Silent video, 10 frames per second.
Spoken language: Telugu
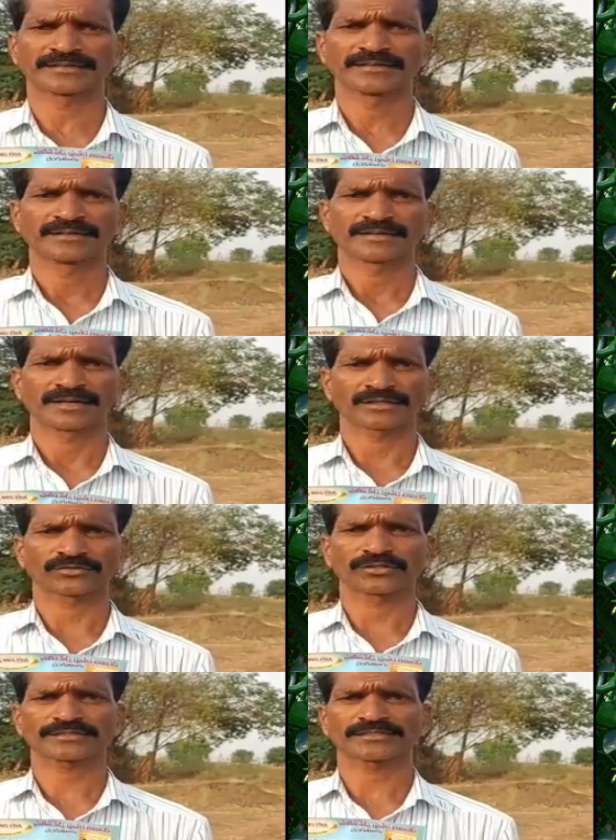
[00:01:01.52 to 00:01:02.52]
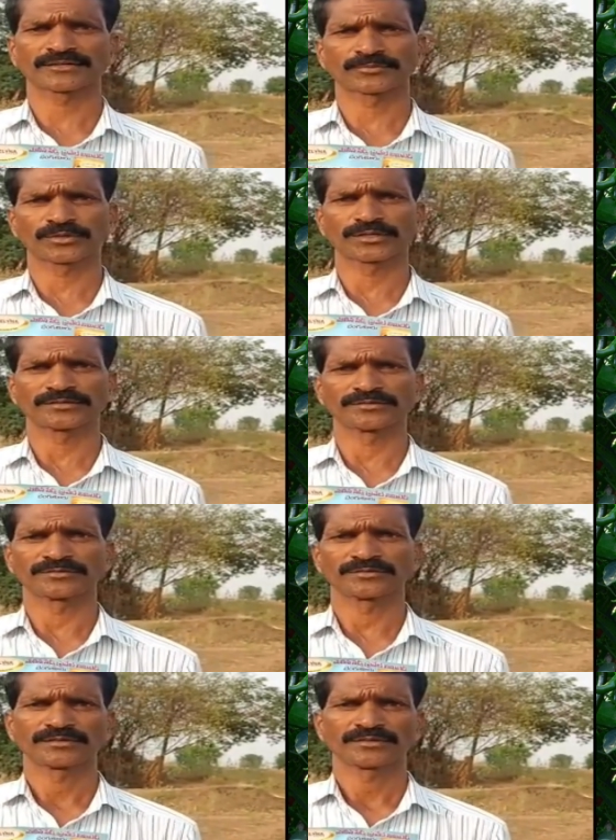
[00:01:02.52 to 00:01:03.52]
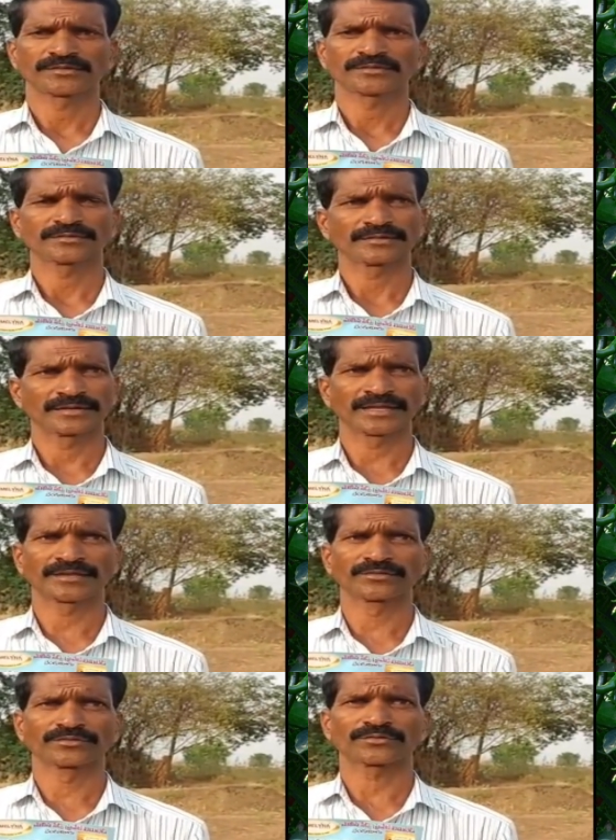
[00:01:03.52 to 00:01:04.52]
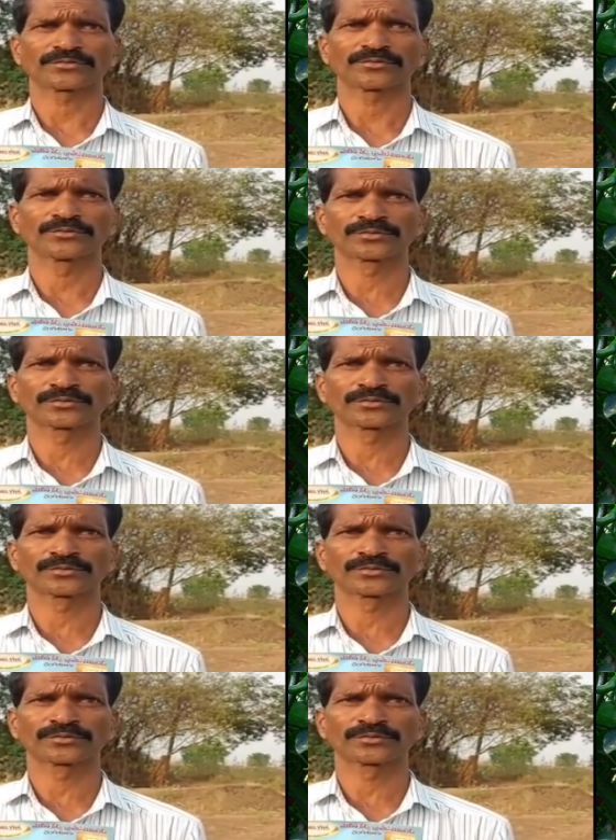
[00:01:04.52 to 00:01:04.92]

అన్ని తోటలు చనిపోయినా కానీ నా తోట చనిపోలేదు